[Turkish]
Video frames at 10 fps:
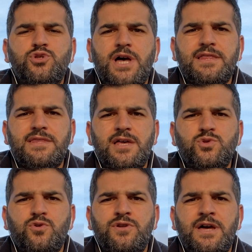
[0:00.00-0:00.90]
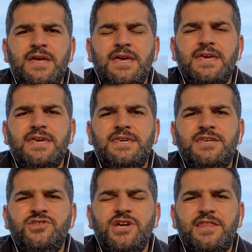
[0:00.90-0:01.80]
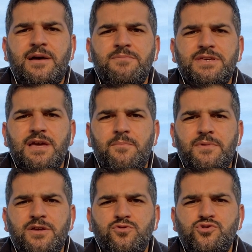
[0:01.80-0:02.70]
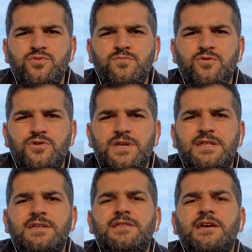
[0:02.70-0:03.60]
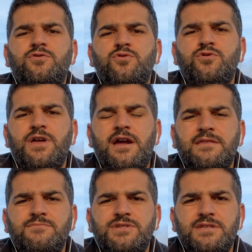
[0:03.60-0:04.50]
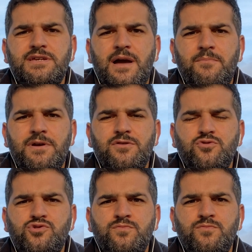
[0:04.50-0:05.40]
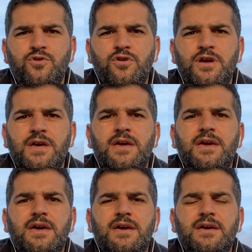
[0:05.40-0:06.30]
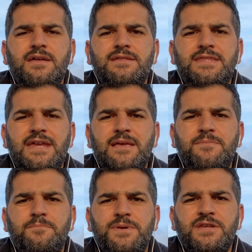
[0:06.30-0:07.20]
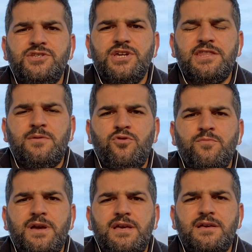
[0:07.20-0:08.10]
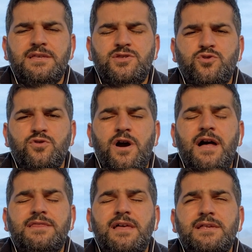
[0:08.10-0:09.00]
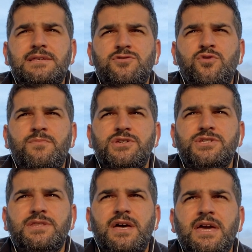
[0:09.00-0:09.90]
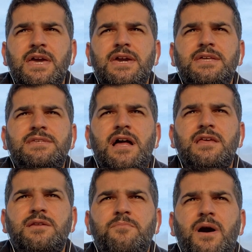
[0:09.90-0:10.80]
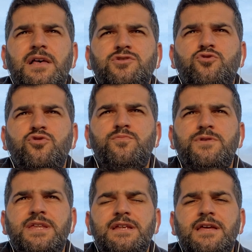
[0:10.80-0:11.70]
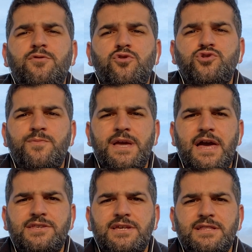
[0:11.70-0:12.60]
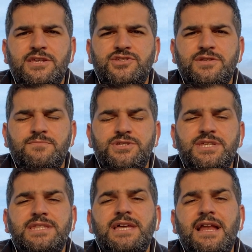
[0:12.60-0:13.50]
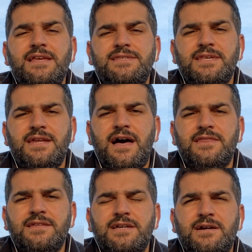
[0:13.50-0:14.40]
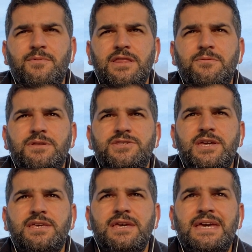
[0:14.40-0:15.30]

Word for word: bu saatten sonra ikinci adamlık yapmayı düşünmüyor. Teknik direktör yardımcılığı yapmayı düşünmüyor. E, direkt birinci adam olmak istiyor. Hatta sezon başında İtalya'nın bazı kulüpleriyle görüşme gerçekleştirmişti. İtalya Serie A'da takım alabilecek